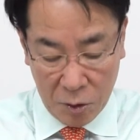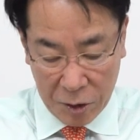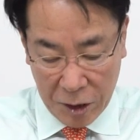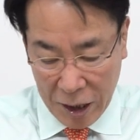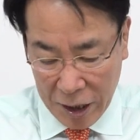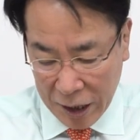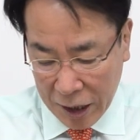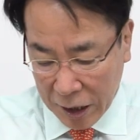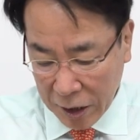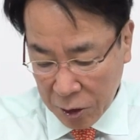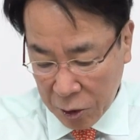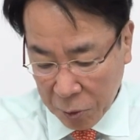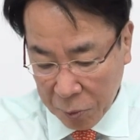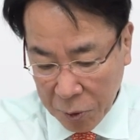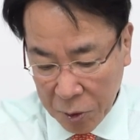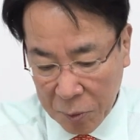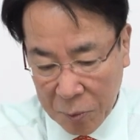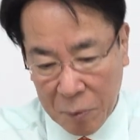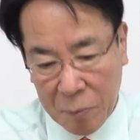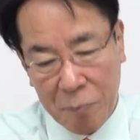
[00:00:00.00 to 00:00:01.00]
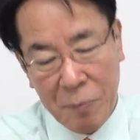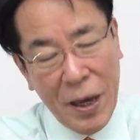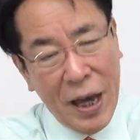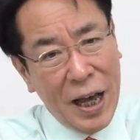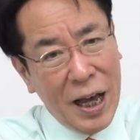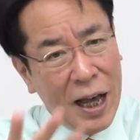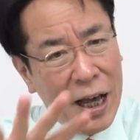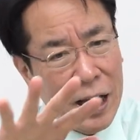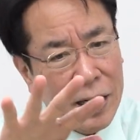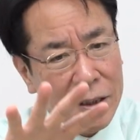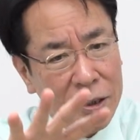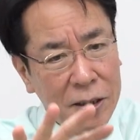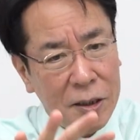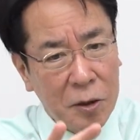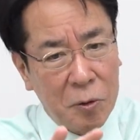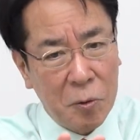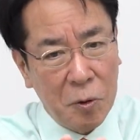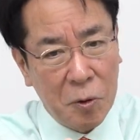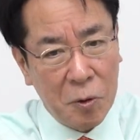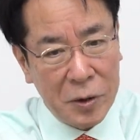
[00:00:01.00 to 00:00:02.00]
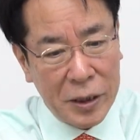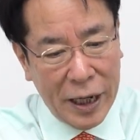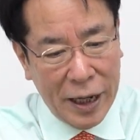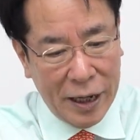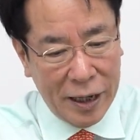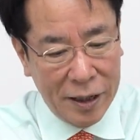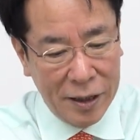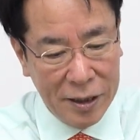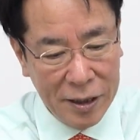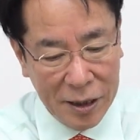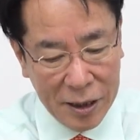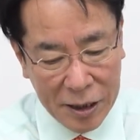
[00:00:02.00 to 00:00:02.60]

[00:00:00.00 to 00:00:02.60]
手配ともどもビャーってこうね